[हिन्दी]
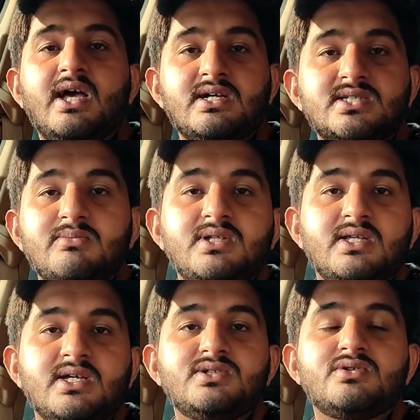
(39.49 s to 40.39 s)
ऐसे भी
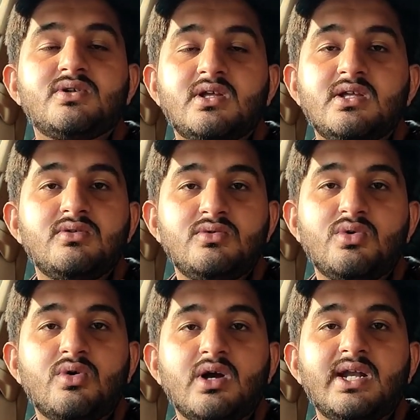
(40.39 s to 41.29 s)
थे जिनकी
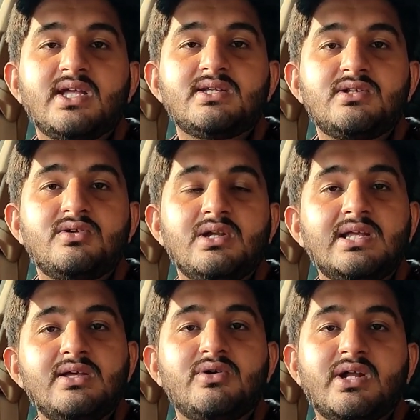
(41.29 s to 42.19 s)
दो गाड़ियाँ जिन्होंने
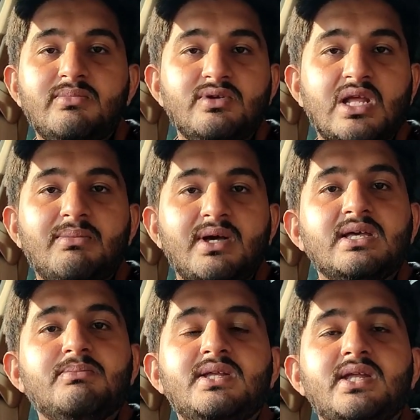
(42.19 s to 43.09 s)
ली और अब इनके पास
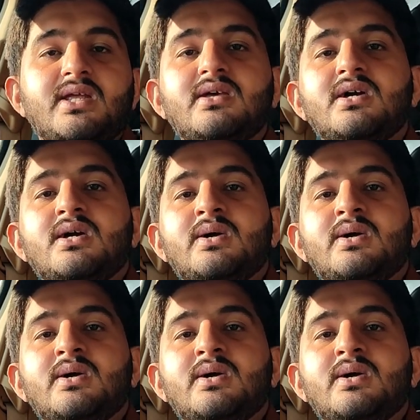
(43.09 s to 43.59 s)
एक भी नहीं रही